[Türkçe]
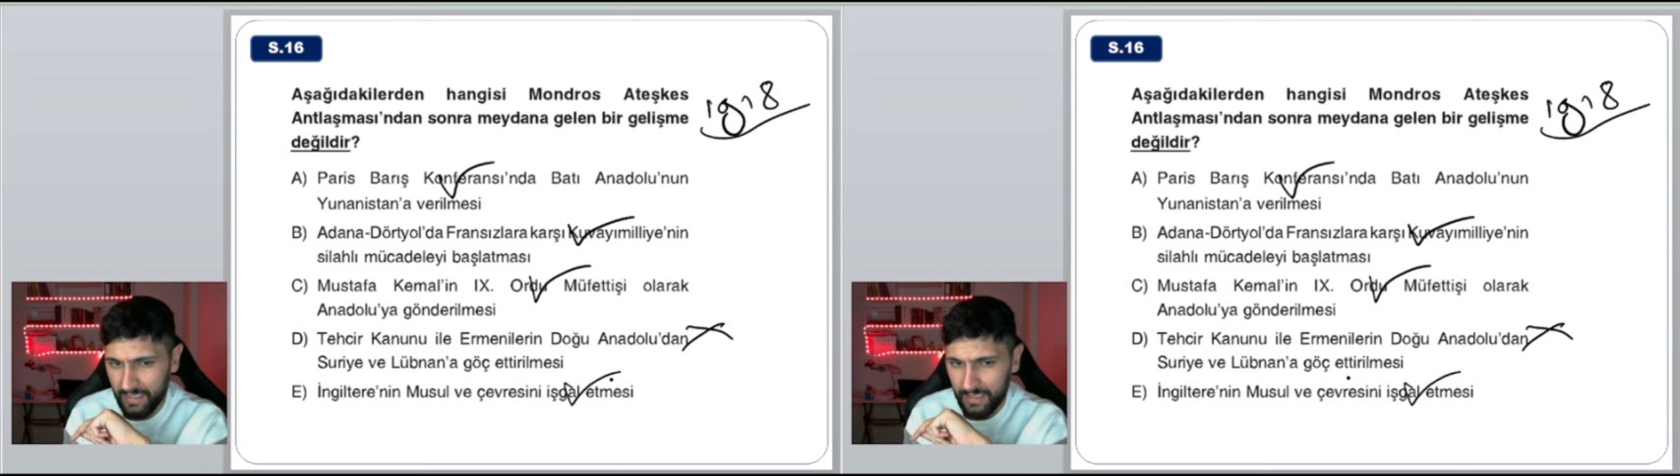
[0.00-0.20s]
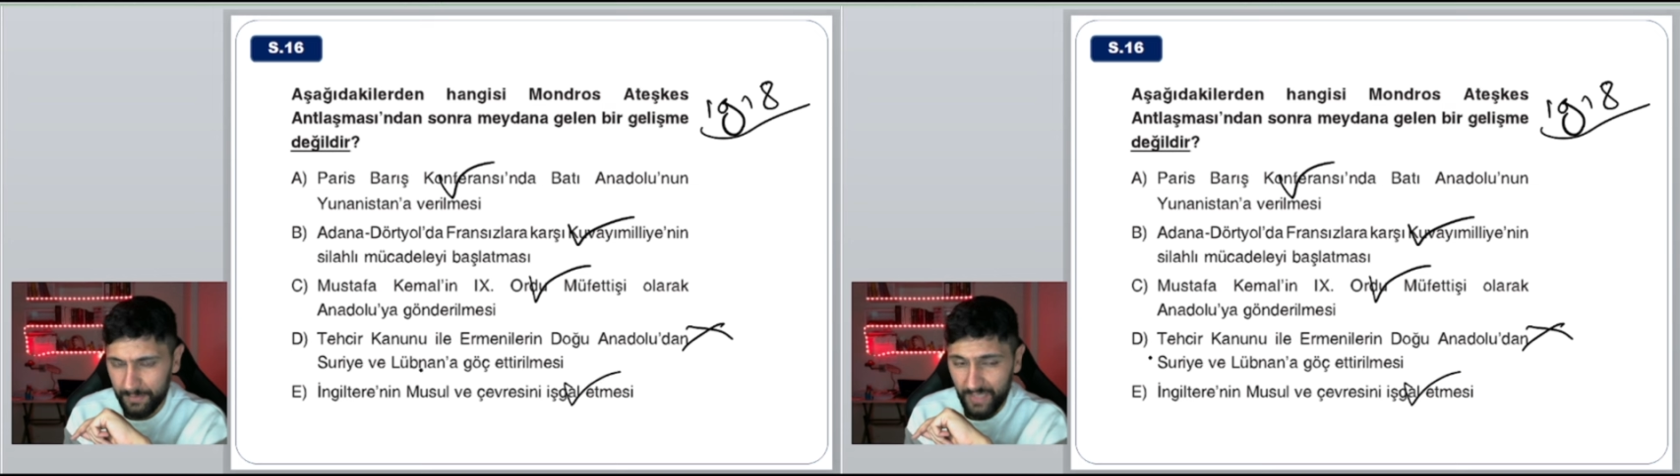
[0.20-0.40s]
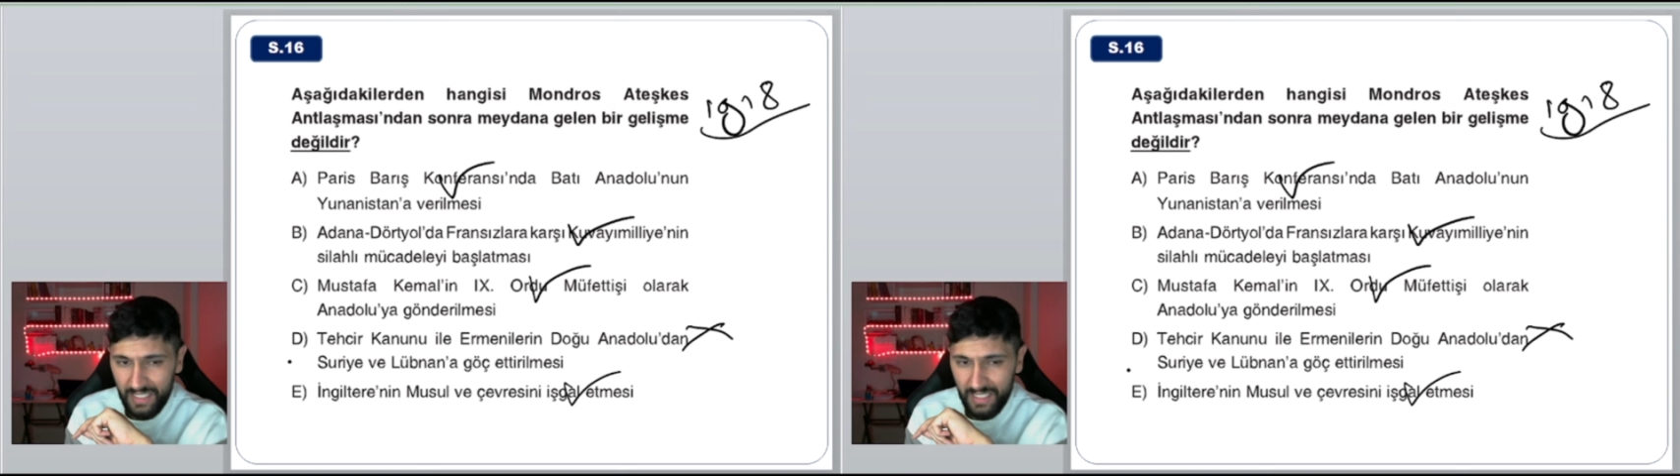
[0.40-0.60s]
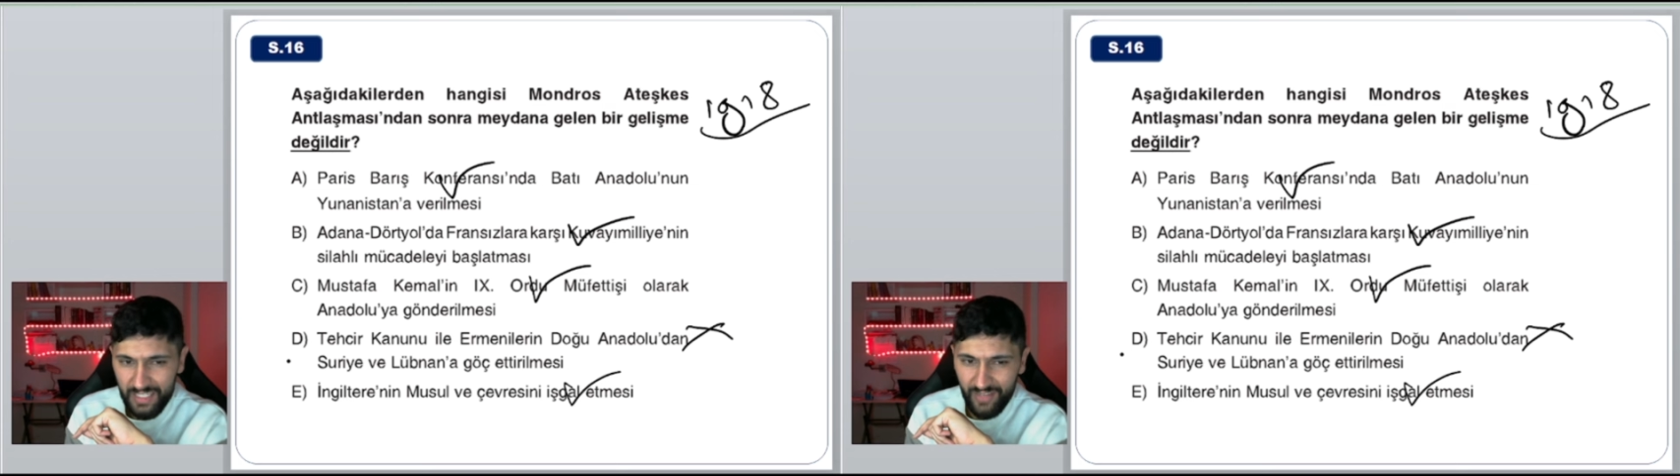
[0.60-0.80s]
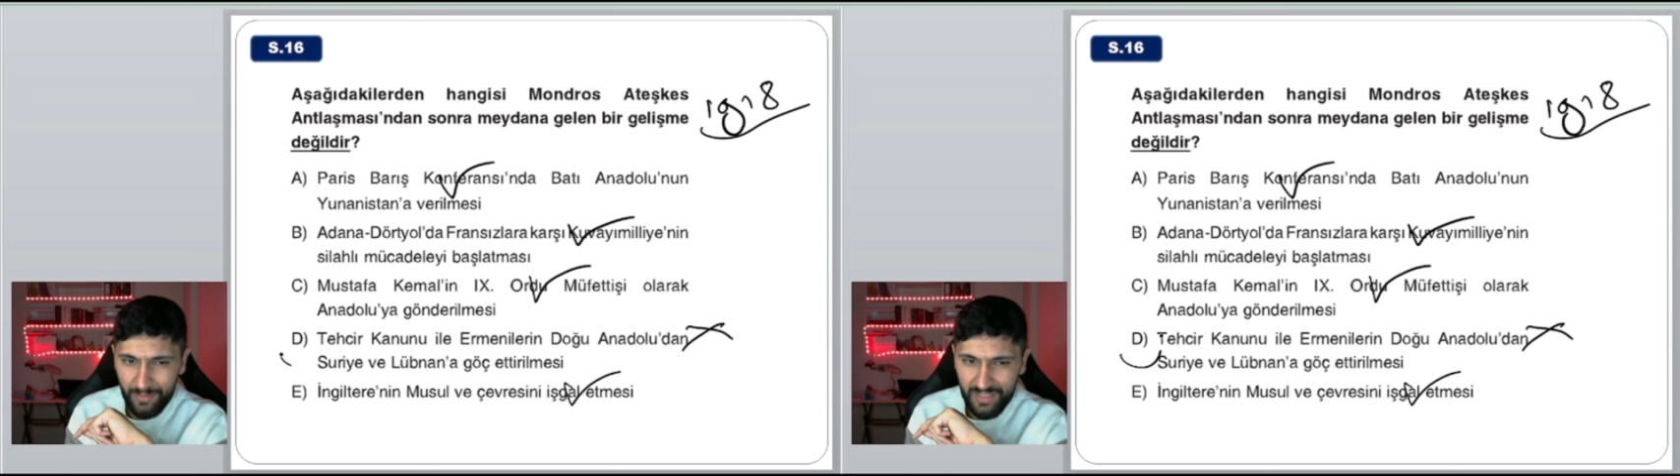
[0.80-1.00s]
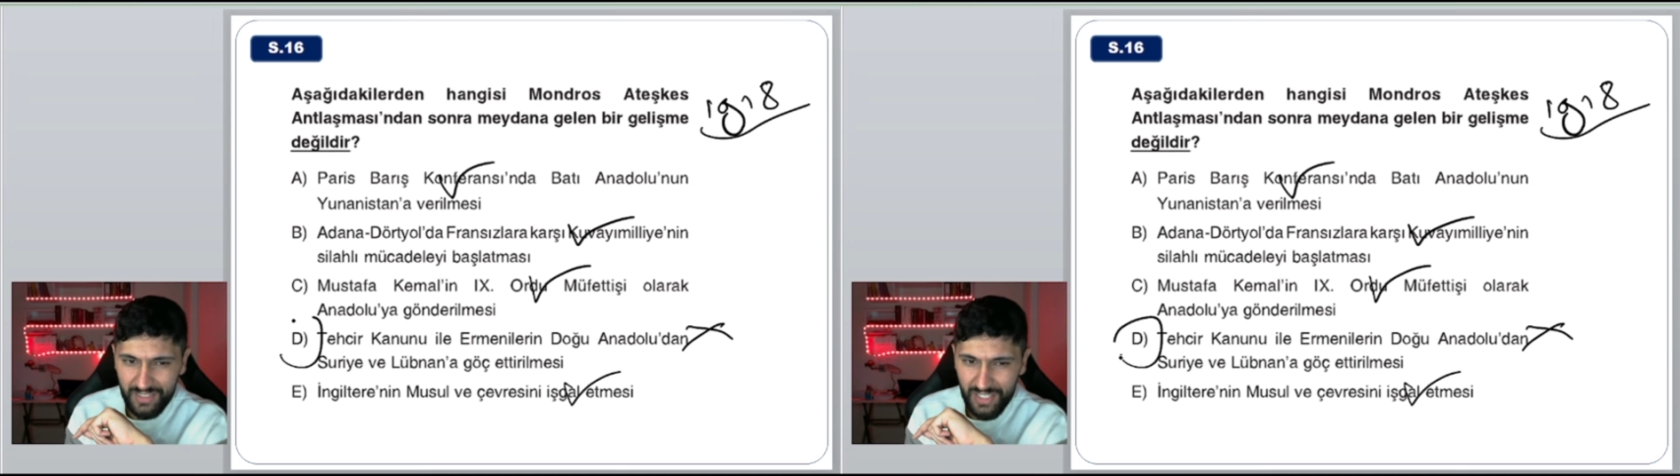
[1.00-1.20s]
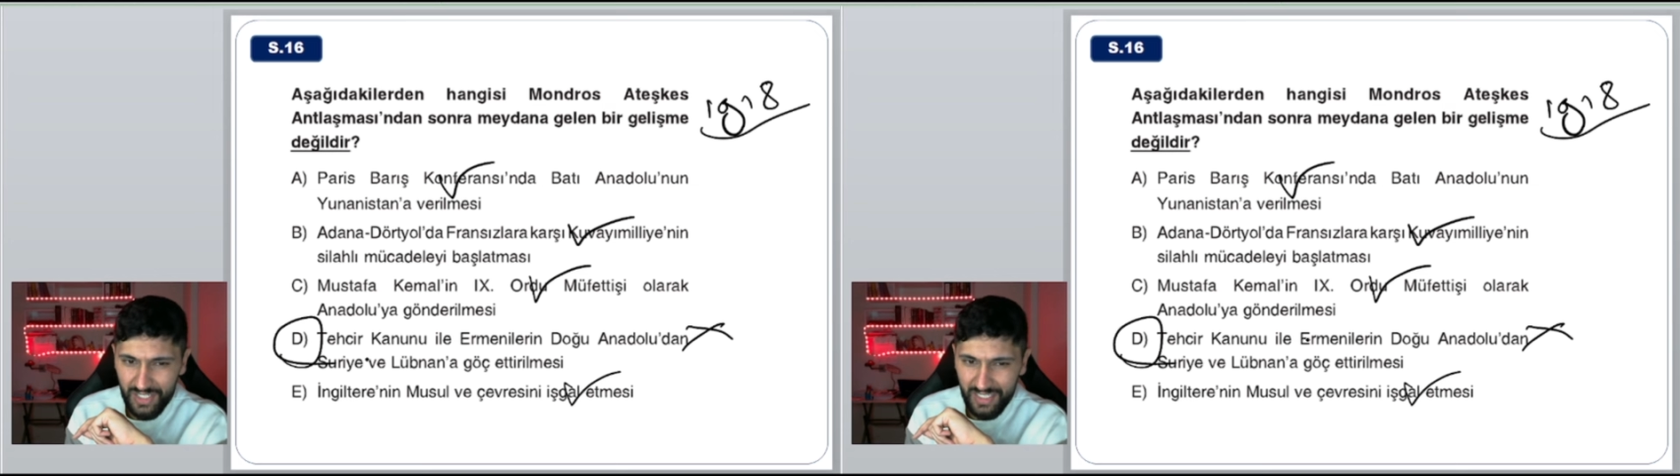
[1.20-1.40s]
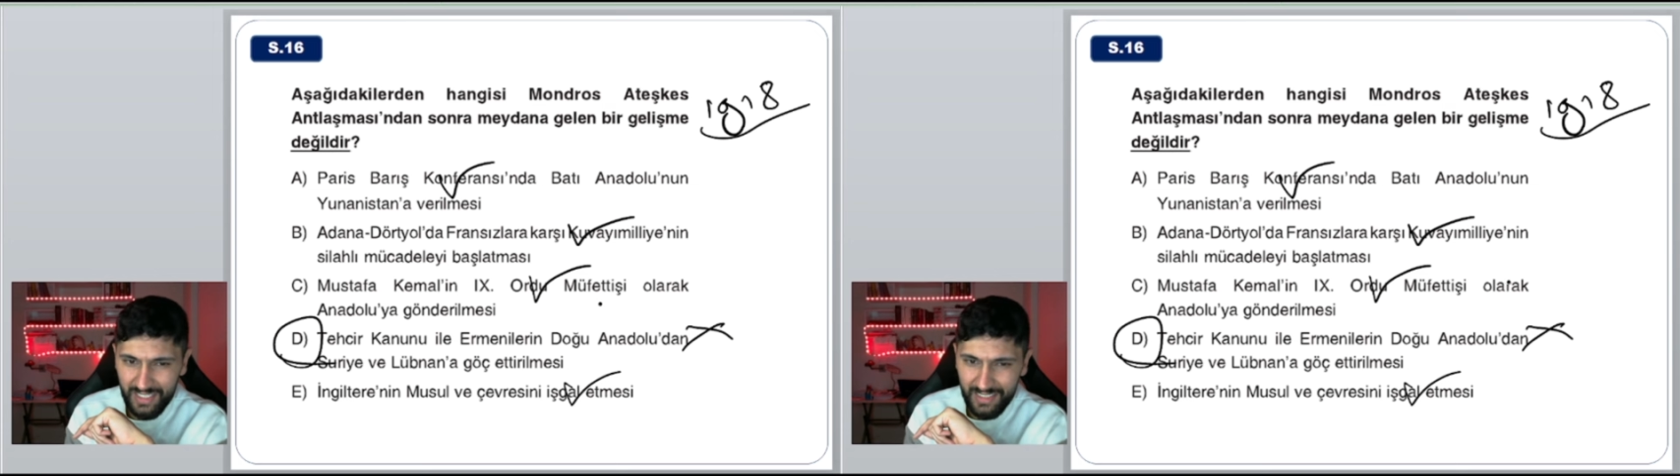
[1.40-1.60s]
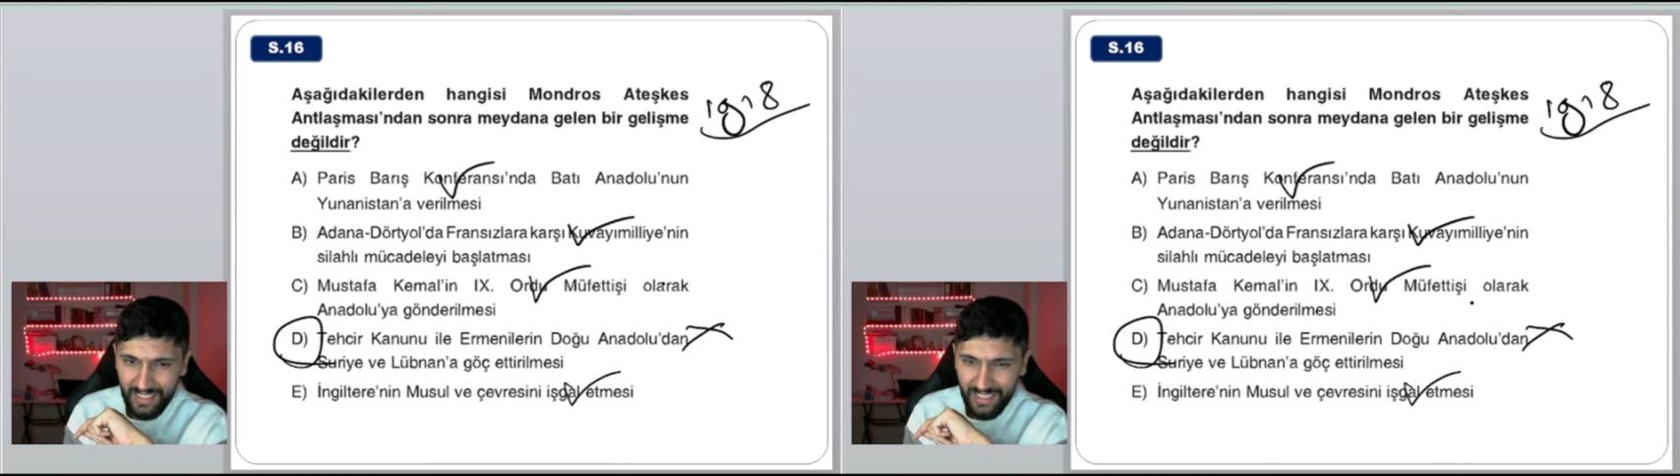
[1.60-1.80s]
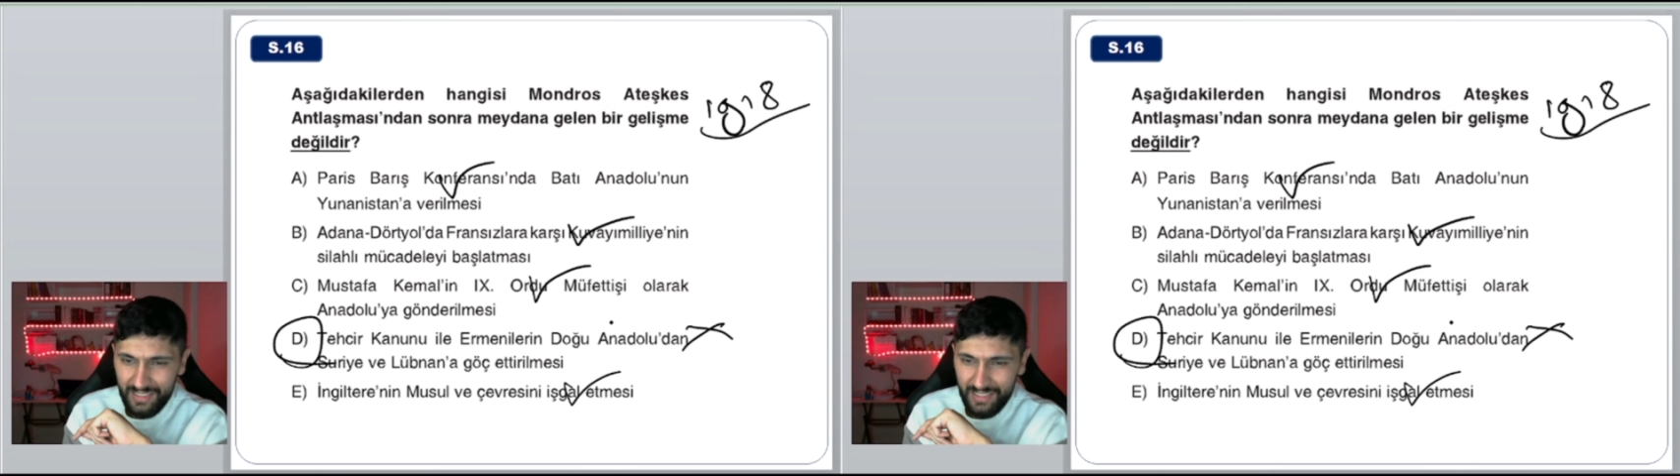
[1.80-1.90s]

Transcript: edelim. Cevabımız D şıkkı.